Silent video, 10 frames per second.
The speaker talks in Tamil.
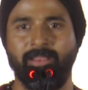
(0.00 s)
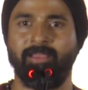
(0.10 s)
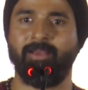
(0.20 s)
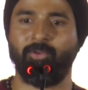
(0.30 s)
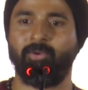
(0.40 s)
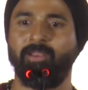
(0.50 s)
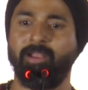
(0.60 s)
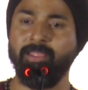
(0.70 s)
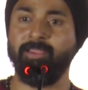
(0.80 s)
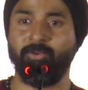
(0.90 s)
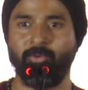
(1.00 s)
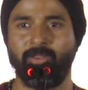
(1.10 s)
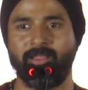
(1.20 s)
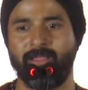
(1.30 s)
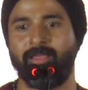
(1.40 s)
எனக்கு அவரோட
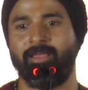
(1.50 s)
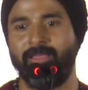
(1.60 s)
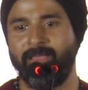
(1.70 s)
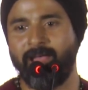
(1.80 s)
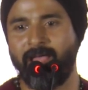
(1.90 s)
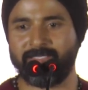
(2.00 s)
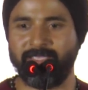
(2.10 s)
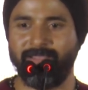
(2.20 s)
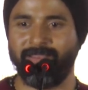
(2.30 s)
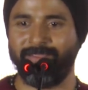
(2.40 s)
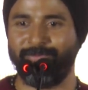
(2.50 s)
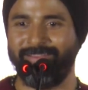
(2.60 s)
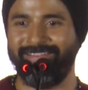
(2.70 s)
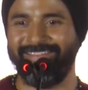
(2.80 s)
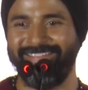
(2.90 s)
நடிக்கணுன்ற ஆசை நிறையவே
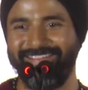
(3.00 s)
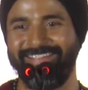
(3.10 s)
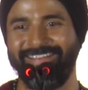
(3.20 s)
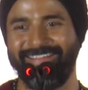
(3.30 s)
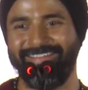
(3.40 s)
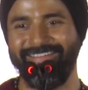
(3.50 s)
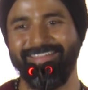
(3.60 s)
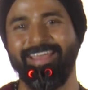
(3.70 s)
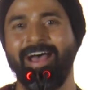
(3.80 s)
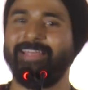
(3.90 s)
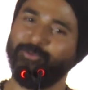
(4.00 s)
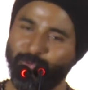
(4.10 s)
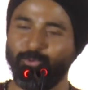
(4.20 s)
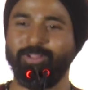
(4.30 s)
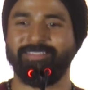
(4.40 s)
இருக்குது எனக்கு
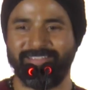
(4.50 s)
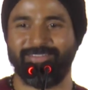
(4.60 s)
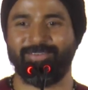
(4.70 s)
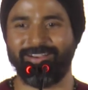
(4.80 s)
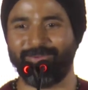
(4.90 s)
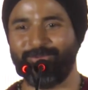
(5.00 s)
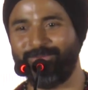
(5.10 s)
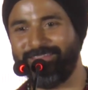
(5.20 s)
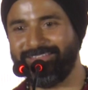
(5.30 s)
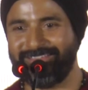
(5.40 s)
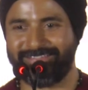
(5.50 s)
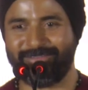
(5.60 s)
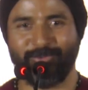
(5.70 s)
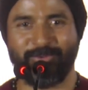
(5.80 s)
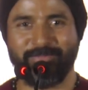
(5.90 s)
அதுவும் கூடிய சீக்கிரம் நடக்கும் இது
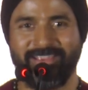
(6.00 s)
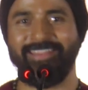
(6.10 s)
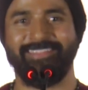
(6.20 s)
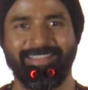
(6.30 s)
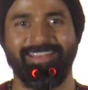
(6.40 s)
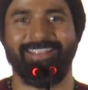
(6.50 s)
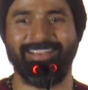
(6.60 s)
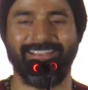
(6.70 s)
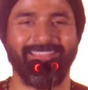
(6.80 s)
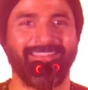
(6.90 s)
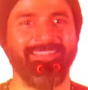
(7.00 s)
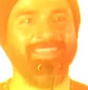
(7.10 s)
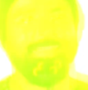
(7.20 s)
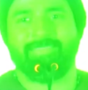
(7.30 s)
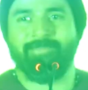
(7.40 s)
ஜஸ்ட் ஒரு பிகினிங் தான் நான் நினைக்கிறேன்
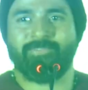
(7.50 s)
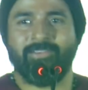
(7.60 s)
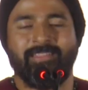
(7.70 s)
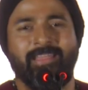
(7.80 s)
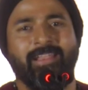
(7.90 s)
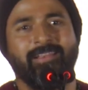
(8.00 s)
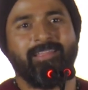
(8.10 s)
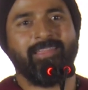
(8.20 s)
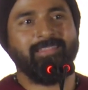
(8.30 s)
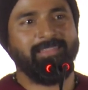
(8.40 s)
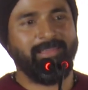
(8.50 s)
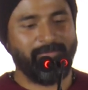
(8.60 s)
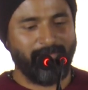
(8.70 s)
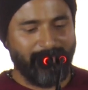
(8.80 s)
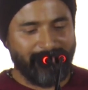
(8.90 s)
ஃபஸ்ட் டைம் சொன்னது அண்ட் இந்த
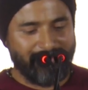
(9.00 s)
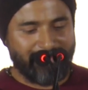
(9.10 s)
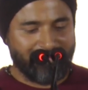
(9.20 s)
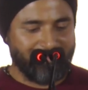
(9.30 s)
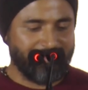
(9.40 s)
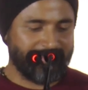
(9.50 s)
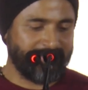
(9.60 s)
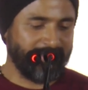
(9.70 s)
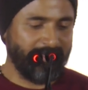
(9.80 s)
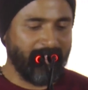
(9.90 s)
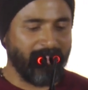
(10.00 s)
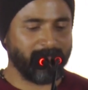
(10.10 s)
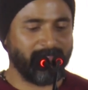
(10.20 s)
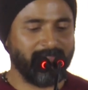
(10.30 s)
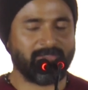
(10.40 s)
இந்த சக்ஸஸ் நான்
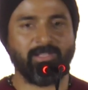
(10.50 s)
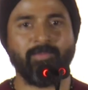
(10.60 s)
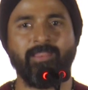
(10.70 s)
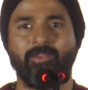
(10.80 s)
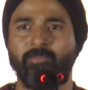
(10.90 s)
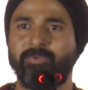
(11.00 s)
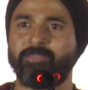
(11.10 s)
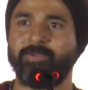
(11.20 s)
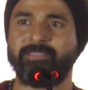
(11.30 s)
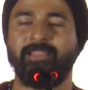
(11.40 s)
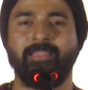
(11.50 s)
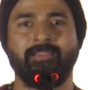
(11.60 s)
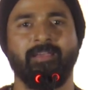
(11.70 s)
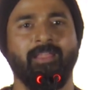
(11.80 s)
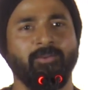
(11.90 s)
ஆரம்பத்தில் சொன்ன மாதிரி ரொம்ப ஸ்பெஷல்
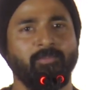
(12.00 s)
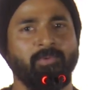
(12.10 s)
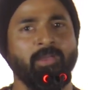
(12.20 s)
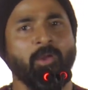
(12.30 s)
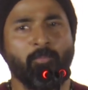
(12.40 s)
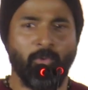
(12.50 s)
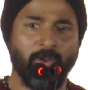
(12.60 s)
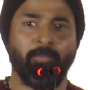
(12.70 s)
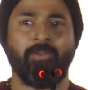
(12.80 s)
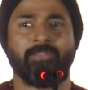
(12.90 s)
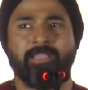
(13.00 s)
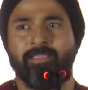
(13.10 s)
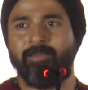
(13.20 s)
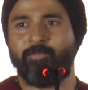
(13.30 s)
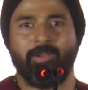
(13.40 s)
அது காரணம் போன படம்
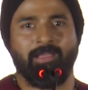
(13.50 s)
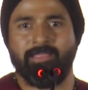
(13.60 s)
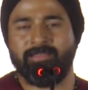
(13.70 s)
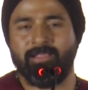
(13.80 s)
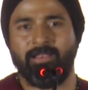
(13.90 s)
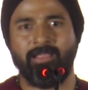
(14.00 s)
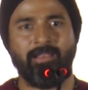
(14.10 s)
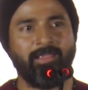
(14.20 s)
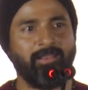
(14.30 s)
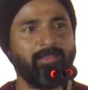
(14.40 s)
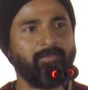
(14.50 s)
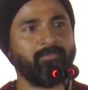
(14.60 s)
சரியாக போல அதனாலலாம் இல்லை ஏன்னா